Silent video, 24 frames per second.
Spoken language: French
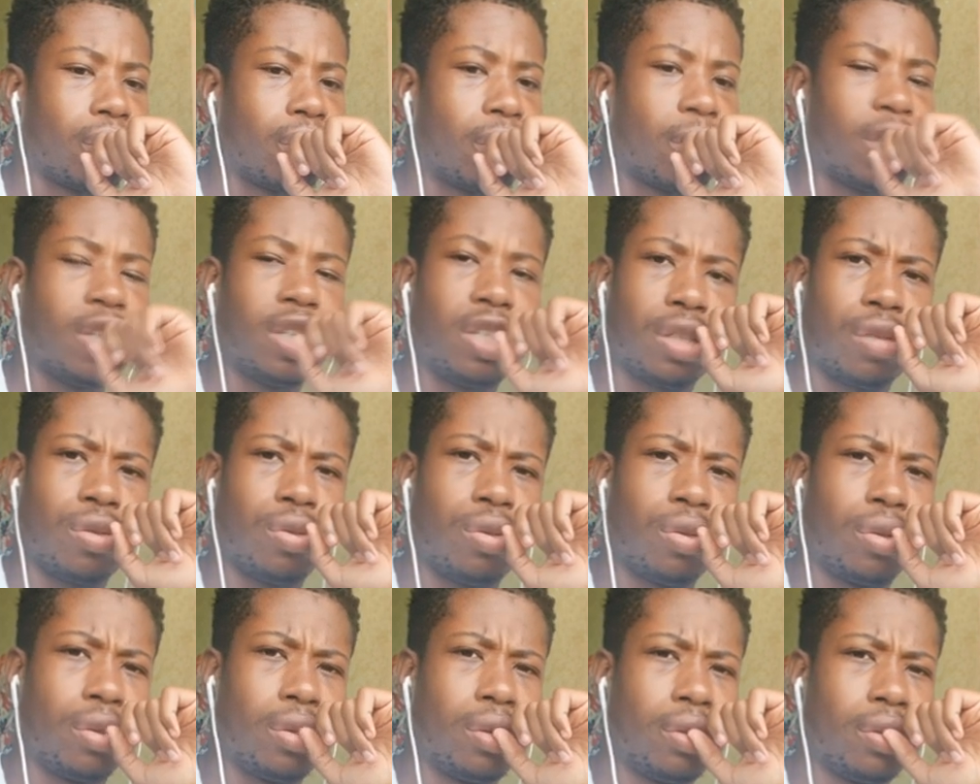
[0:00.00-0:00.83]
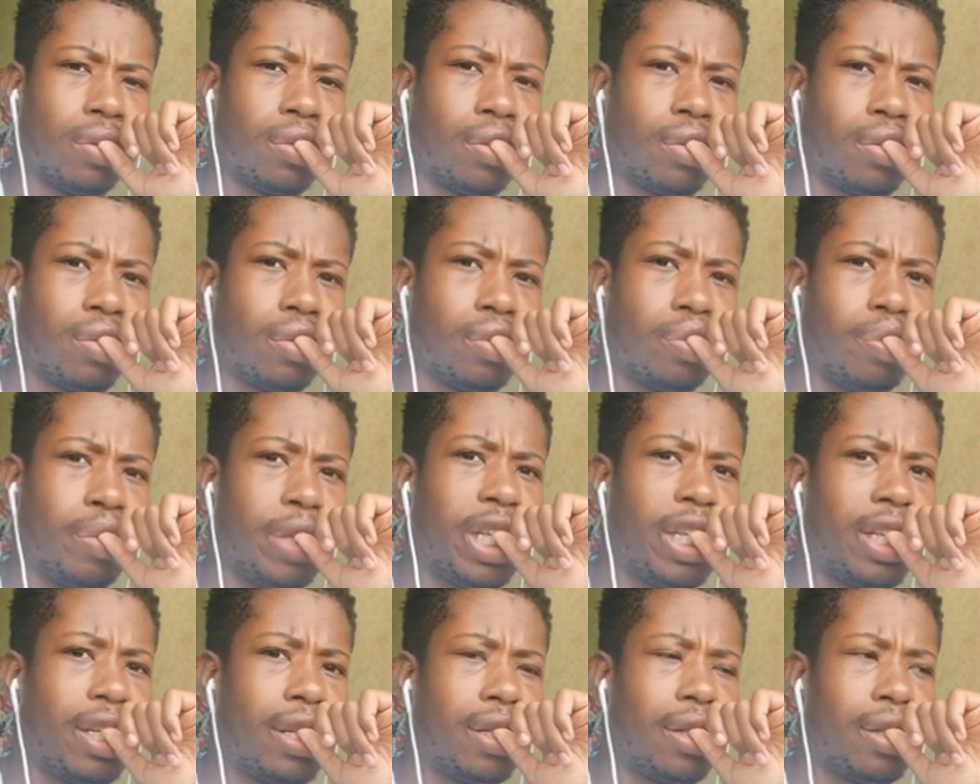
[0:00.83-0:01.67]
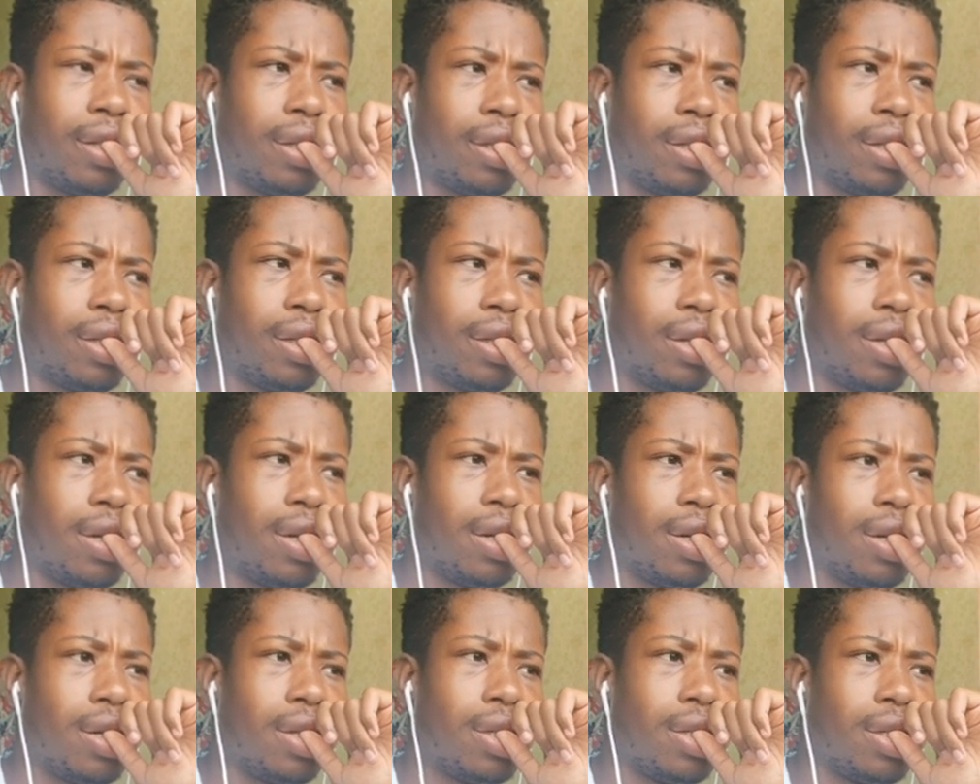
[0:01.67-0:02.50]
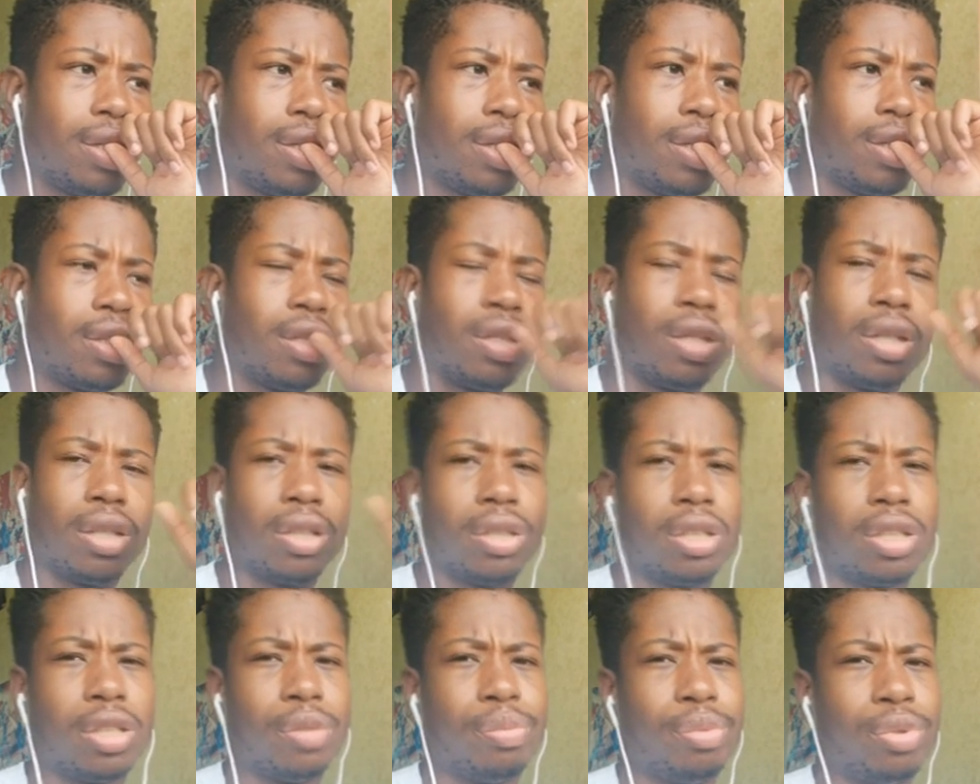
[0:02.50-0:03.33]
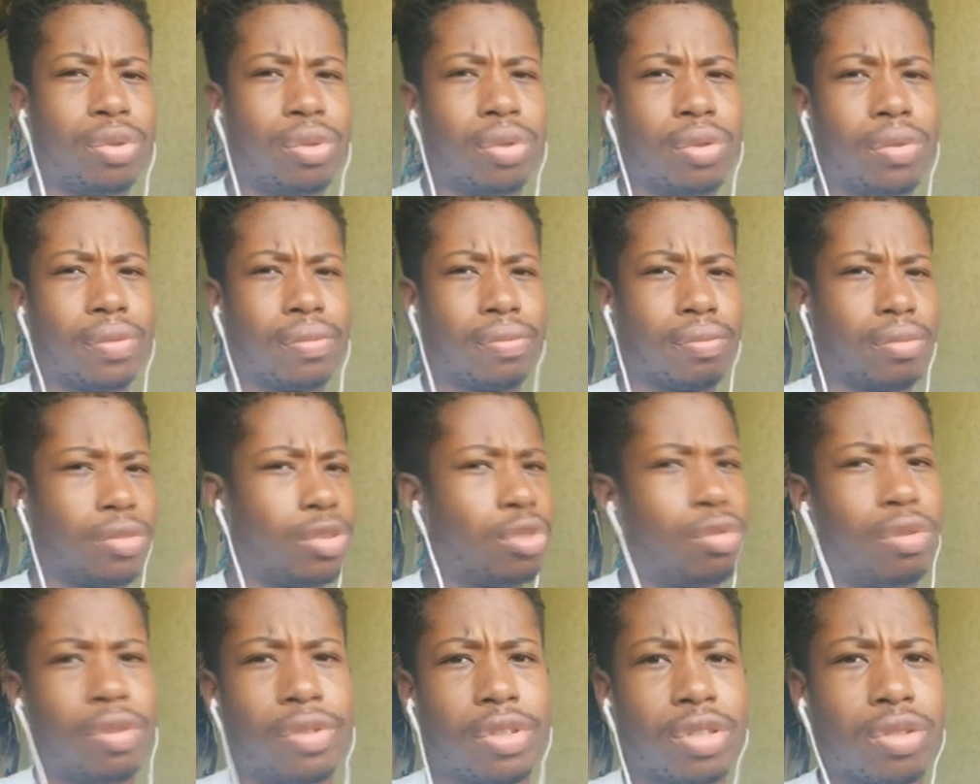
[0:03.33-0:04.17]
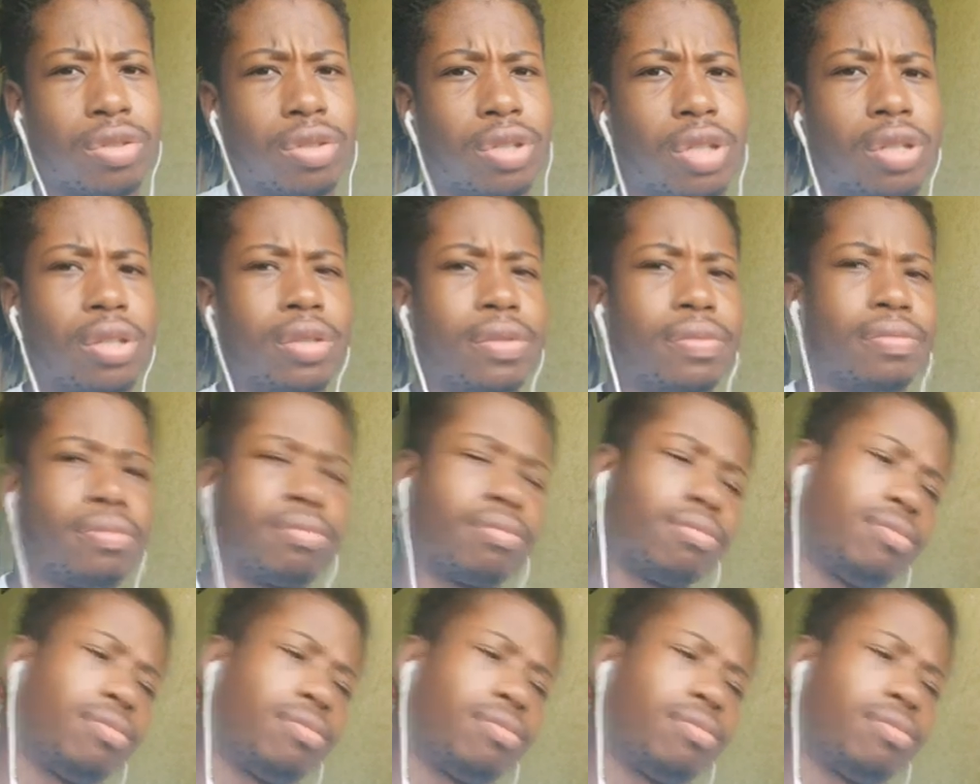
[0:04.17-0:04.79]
Déjà sur eux. Mais euh, non, je sais plus trop. On va voir ce que ça donne.